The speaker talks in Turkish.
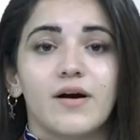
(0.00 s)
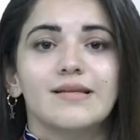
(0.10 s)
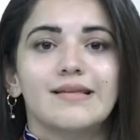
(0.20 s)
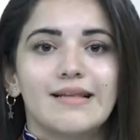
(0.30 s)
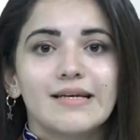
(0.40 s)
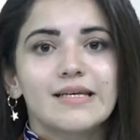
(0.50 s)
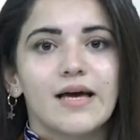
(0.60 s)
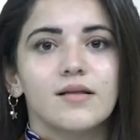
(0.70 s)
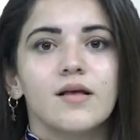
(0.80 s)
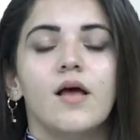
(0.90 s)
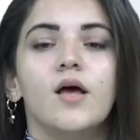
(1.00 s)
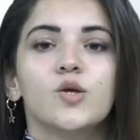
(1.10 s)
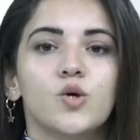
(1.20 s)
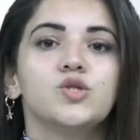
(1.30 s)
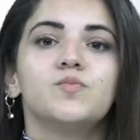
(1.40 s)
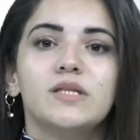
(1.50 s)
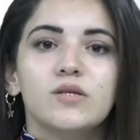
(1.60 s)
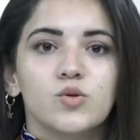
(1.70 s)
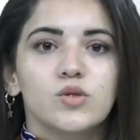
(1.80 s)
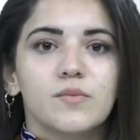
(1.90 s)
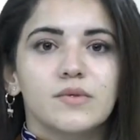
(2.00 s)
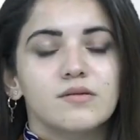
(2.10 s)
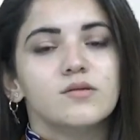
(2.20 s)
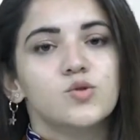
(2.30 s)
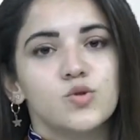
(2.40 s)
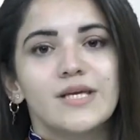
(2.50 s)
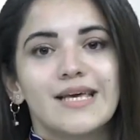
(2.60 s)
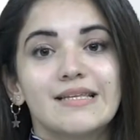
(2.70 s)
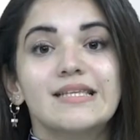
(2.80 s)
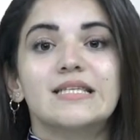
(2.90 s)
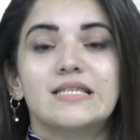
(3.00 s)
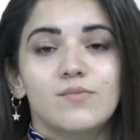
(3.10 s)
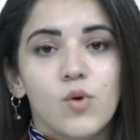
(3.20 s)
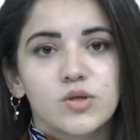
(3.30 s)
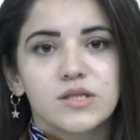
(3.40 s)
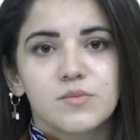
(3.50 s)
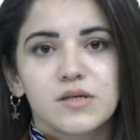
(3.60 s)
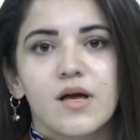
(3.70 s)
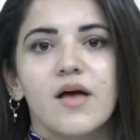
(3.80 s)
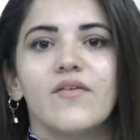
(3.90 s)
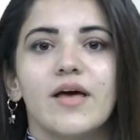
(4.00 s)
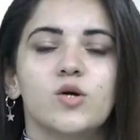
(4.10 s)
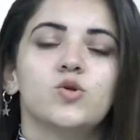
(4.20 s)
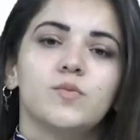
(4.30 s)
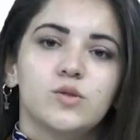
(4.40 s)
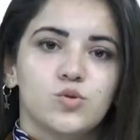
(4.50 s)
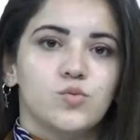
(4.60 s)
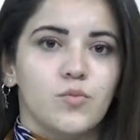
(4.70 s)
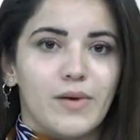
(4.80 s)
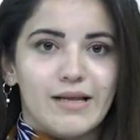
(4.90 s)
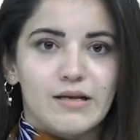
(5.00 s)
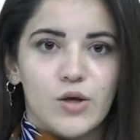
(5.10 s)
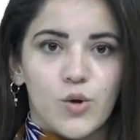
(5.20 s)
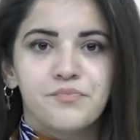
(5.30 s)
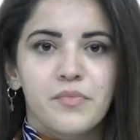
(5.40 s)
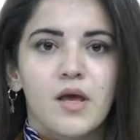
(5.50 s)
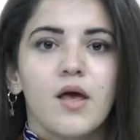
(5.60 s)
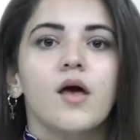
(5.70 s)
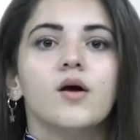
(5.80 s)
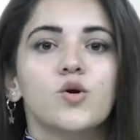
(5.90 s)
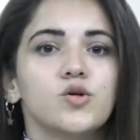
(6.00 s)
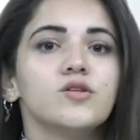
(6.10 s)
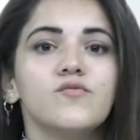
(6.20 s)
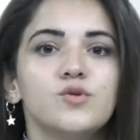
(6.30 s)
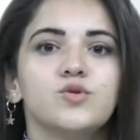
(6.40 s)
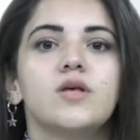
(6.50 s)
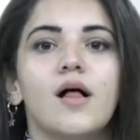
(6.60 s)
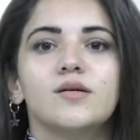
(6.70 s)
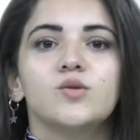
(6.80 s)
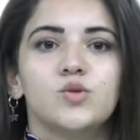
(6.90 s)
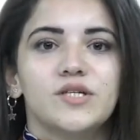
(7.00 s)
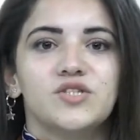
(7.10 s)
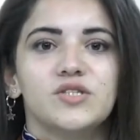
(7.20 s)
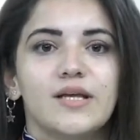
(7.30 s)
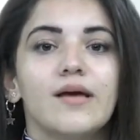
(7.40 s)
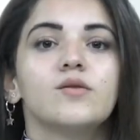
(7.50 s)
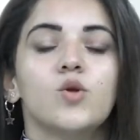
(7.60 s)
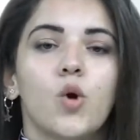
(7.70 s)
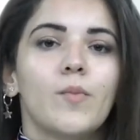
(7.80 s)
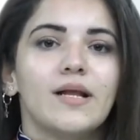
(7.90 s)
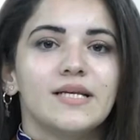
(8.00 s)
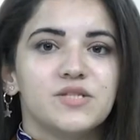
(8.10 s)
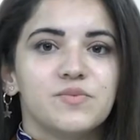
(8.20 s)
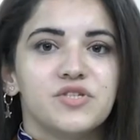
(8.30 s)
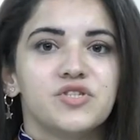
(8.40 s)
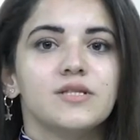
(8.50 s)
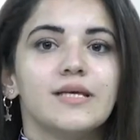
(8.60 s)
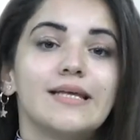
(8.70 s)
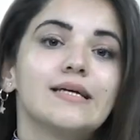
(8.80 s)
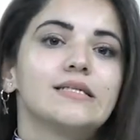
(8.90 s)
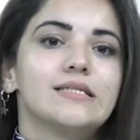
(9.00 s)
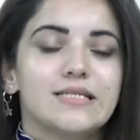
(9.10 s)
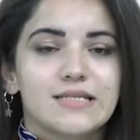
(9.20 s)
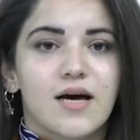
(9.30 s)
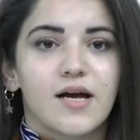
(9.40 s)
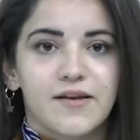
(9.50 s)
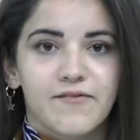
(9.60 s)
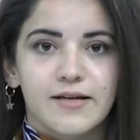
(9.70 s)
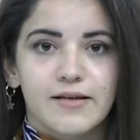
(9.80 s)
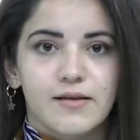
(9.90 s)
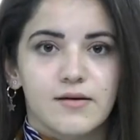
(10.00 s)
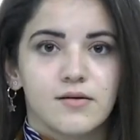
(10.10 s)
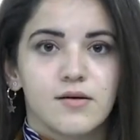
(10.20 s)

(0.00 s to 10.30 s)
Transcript: edilirken görüşmenin gündemini Türkiye'nin yatırım ortamı ve ekonomik durumu belirliyor. Koronavirüs salgın sürecinde normalleşme için iki kritik tarih verildi.